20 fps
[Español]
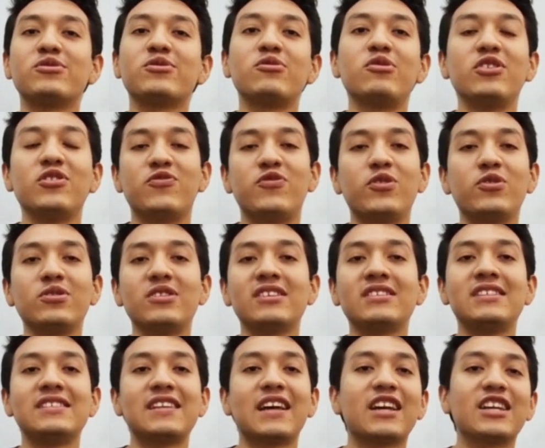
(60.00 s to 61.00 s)
disfrutes y
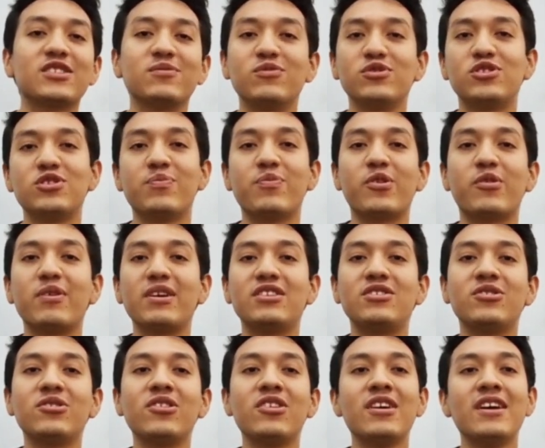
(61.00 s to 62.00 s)
saques mucho
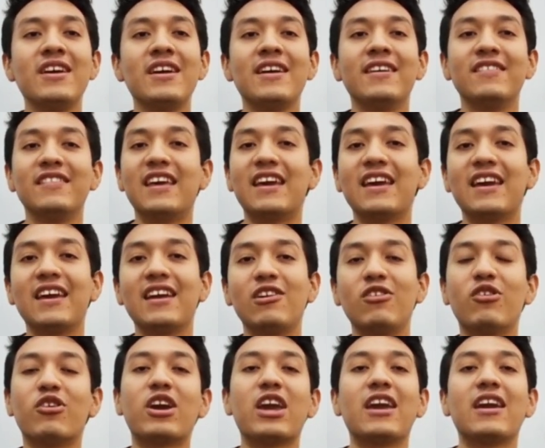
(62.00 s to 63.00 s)
provecho de
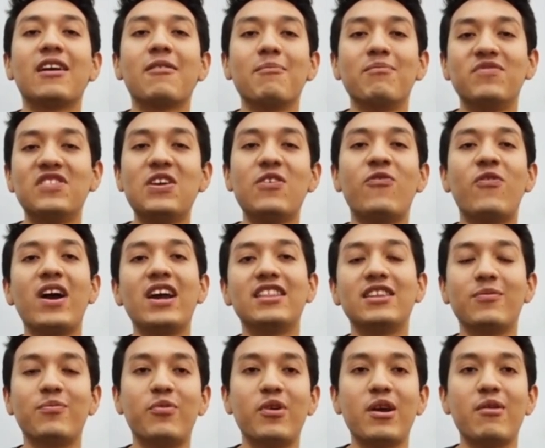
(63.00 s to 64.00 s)
lo que DeFi te
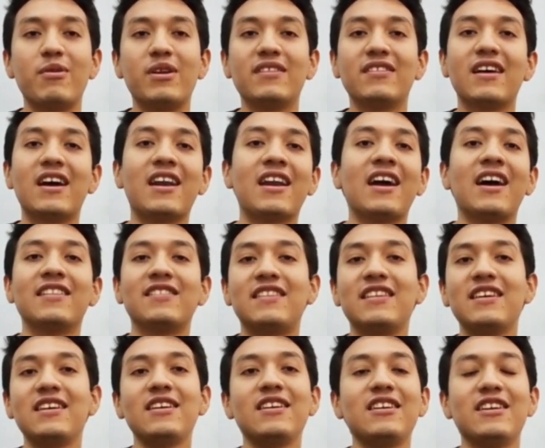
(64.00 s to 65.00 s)
puede brindar a
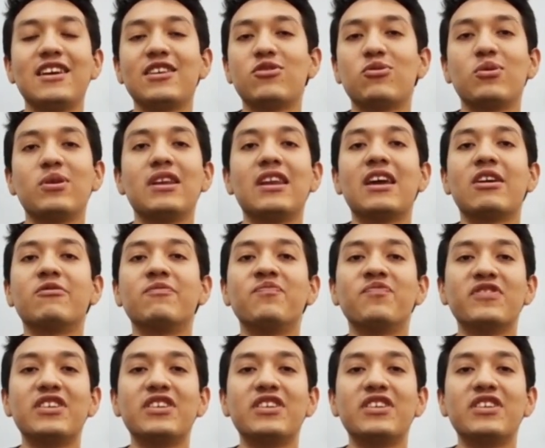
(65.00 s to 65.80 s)
ti y a tu dinero.